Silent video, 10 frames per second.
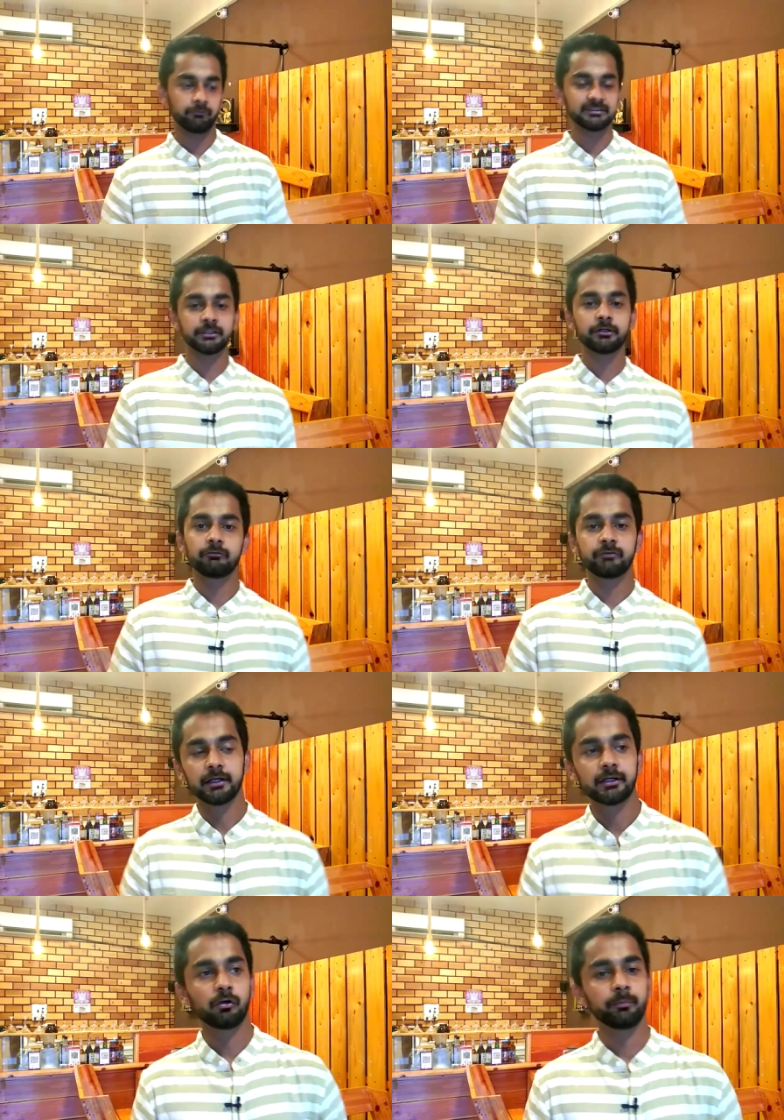விசினிட்டி ஆஃப்
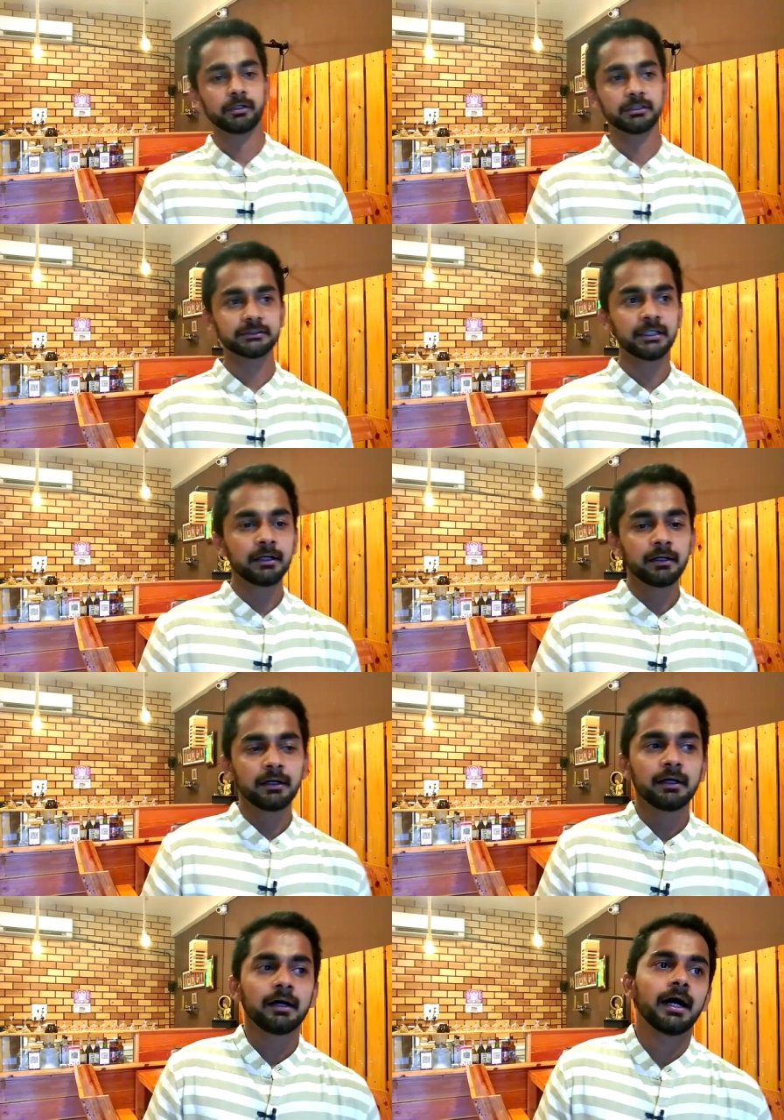டென் கிலோமீட்டர்ஸ்
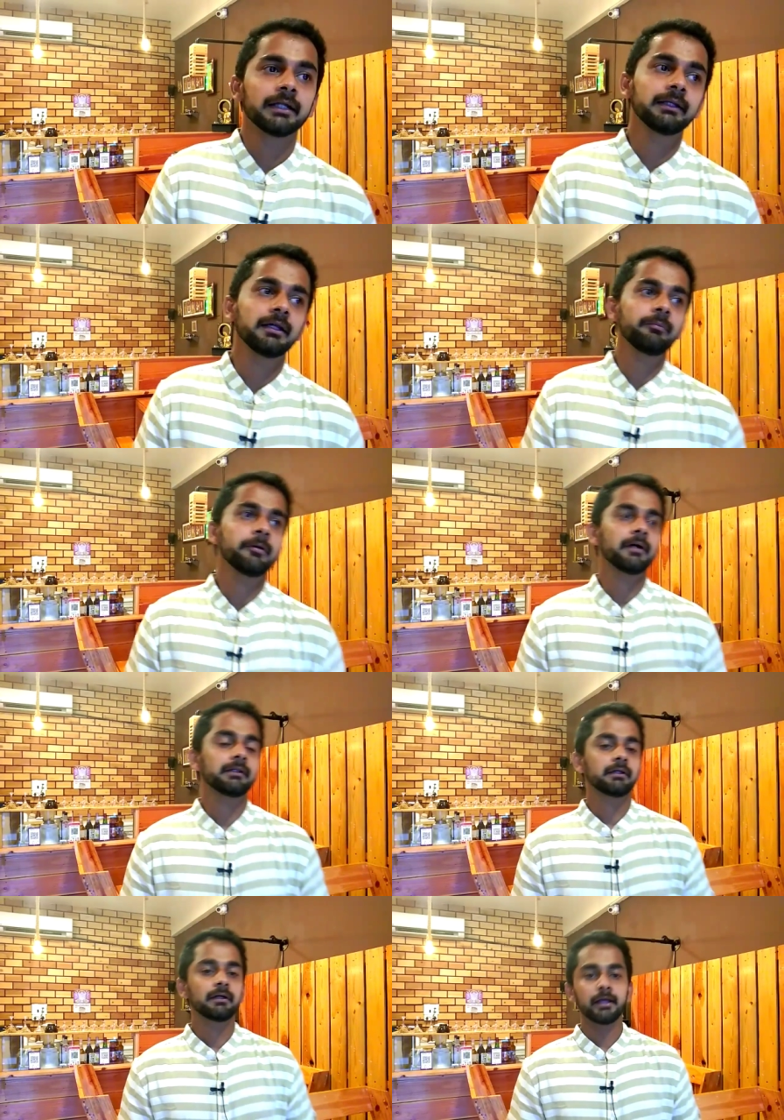அது இல்லாமல்
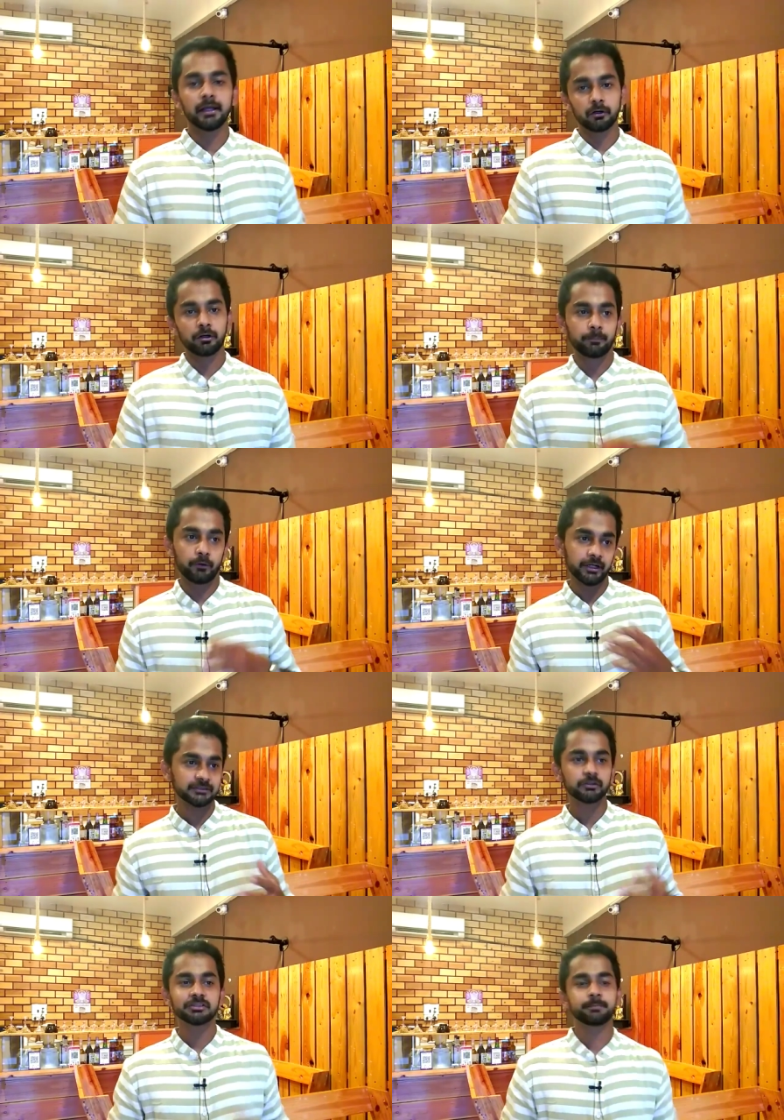பார்த்தீங்கன்னா எங்களோட
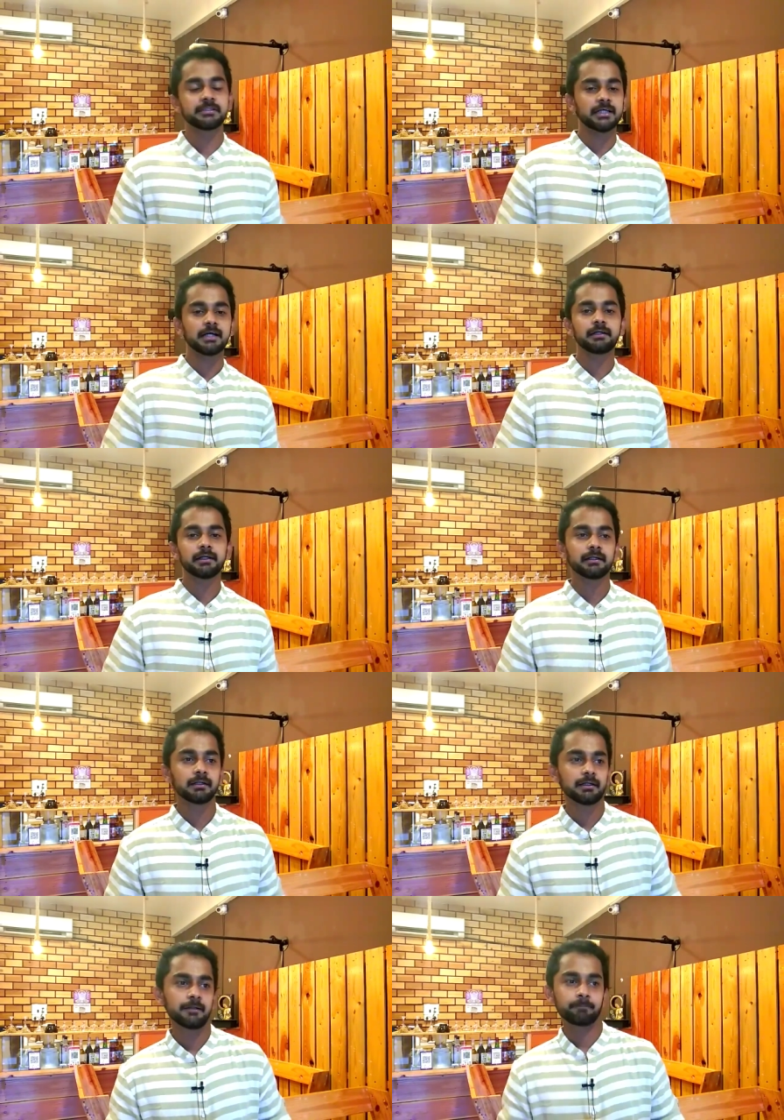ப்ரொடக்ட்ஸோட ஸ்பெஷாலிட்டி
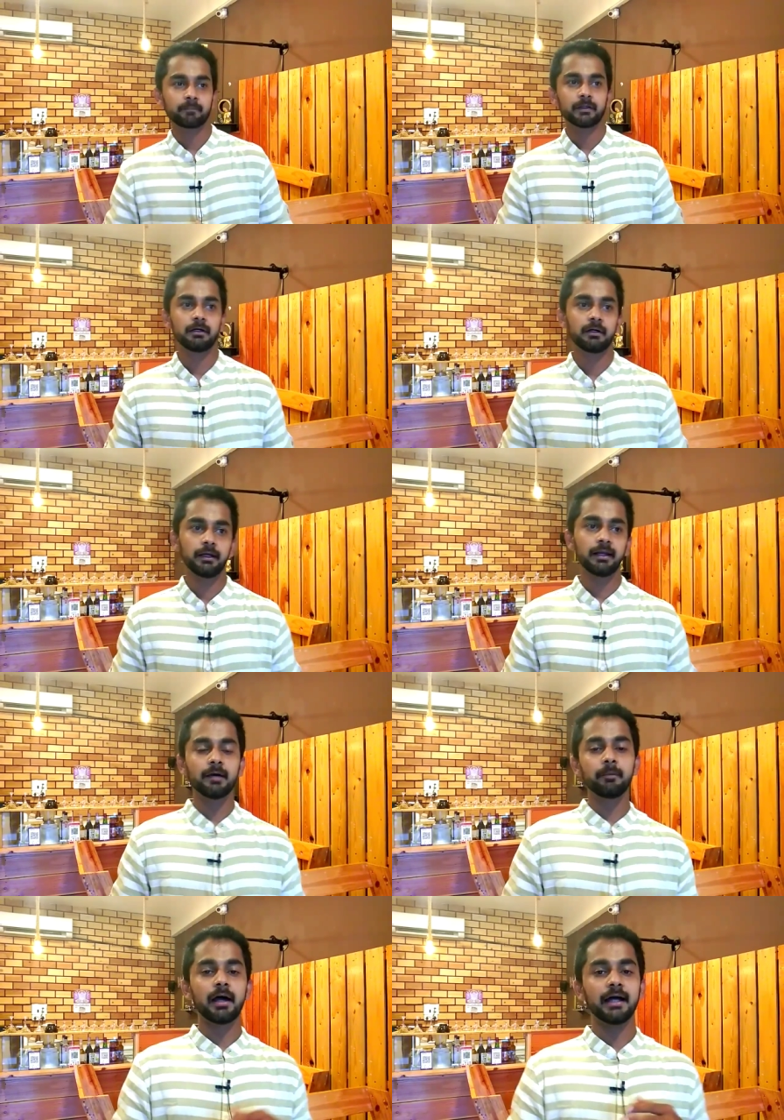என்னென்னா
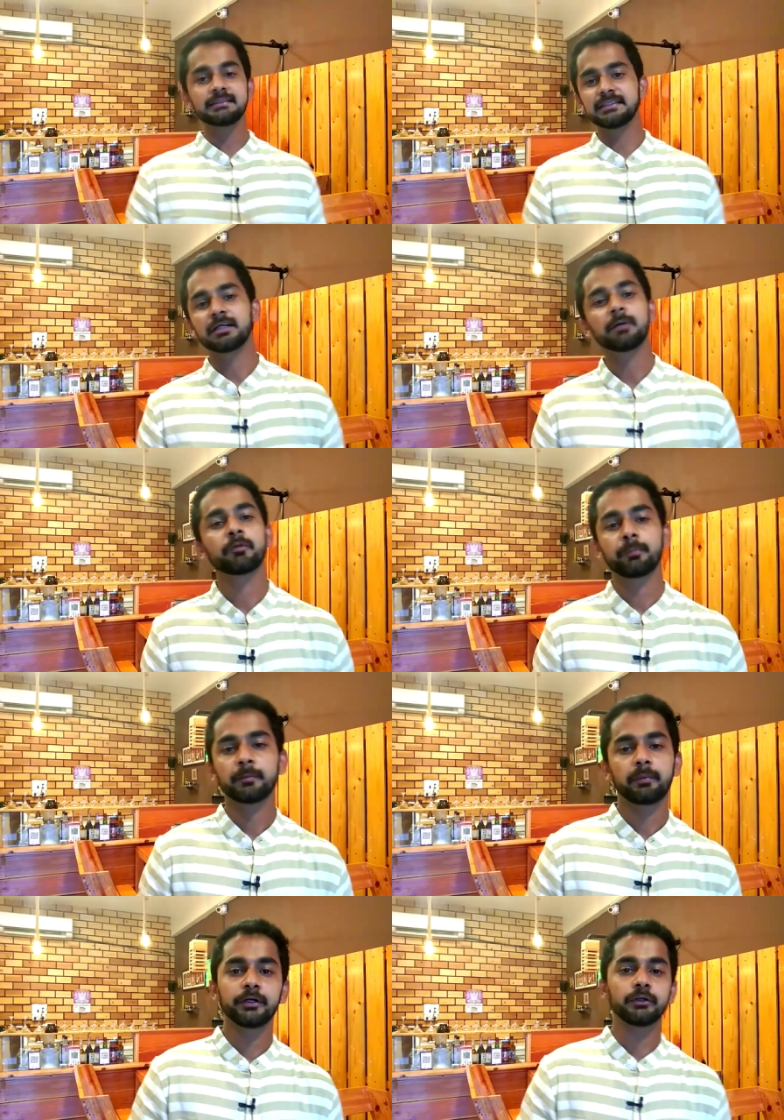எல்லாமே ஹைஜீனிக்காக
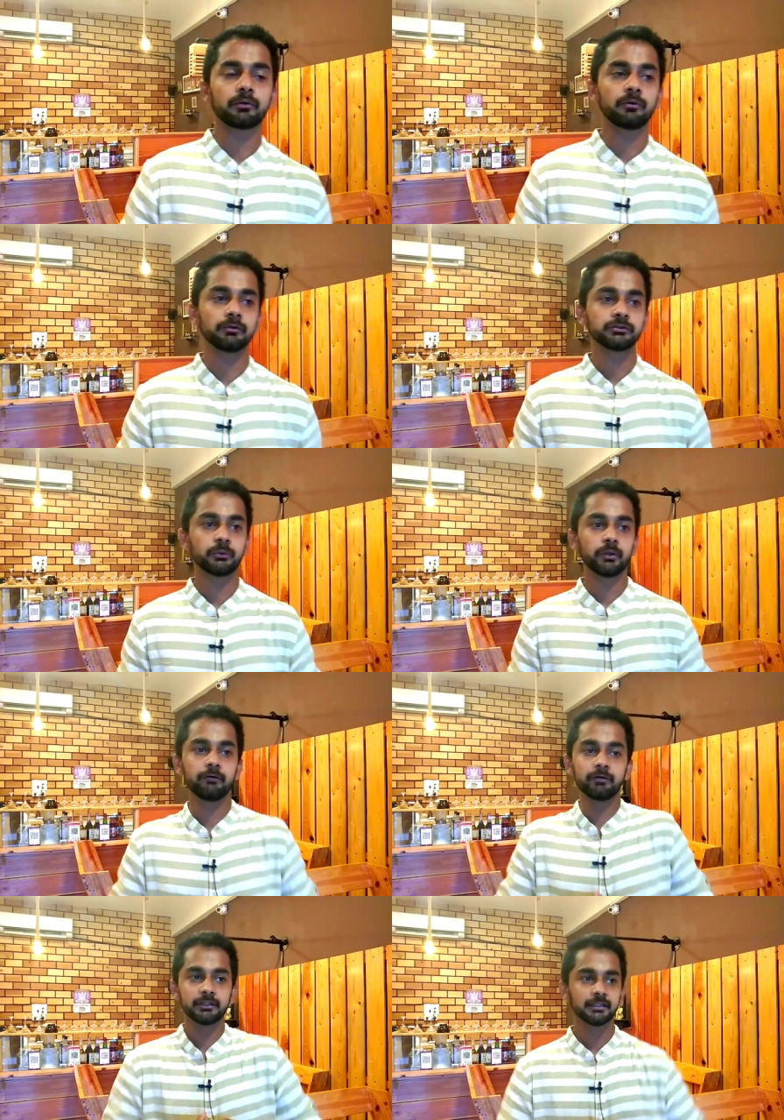ப்ரிப்பேர் பண்ணிகிட்ருக்கோம் ஸோ
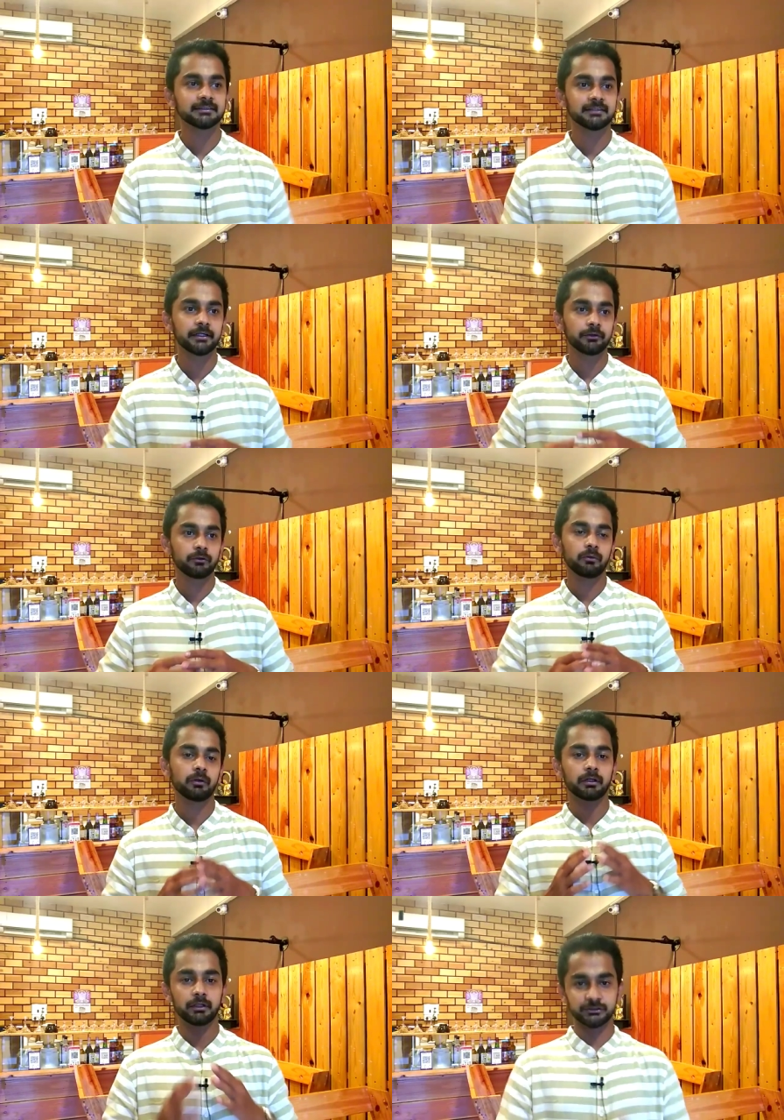எவ்ரி திங் இஸ் லைக் யூனோ
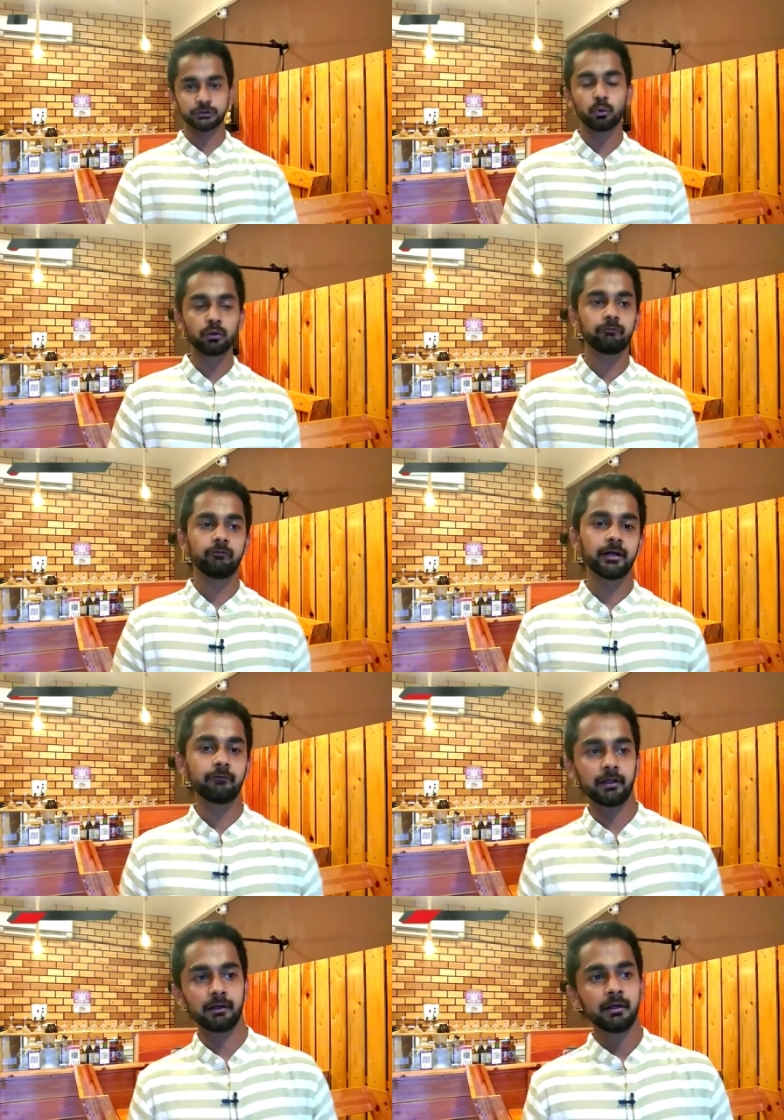ஸ்டோர்ட் வெரி
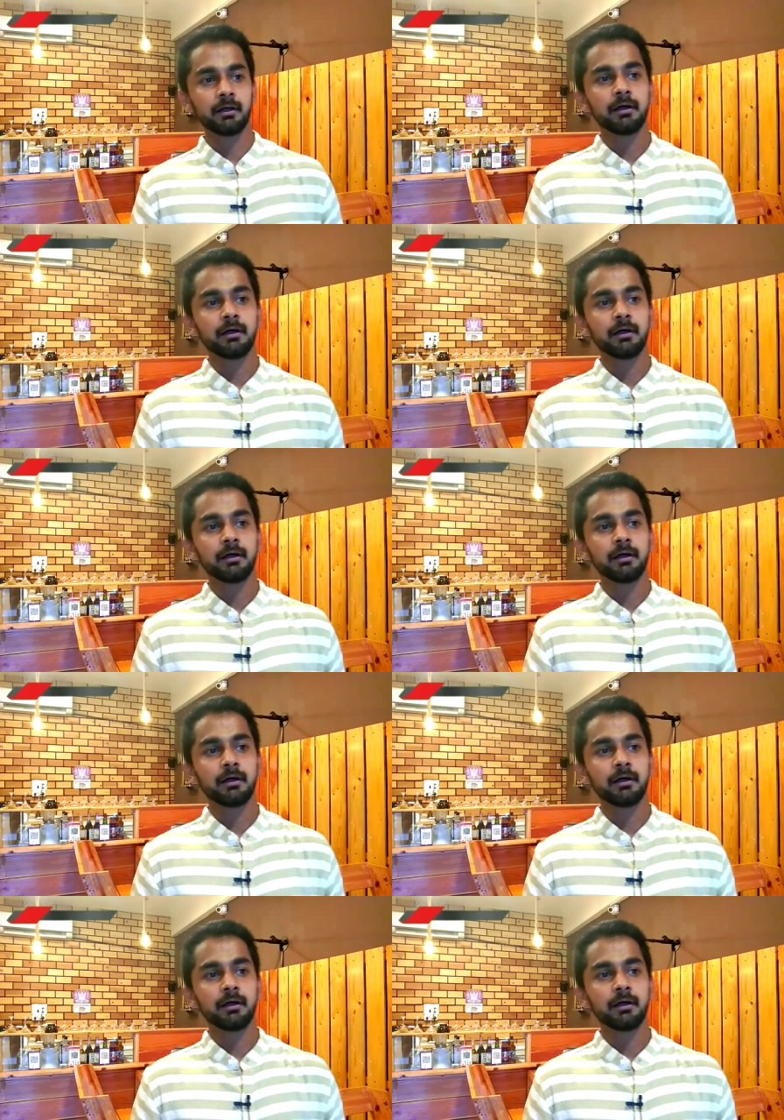வெல்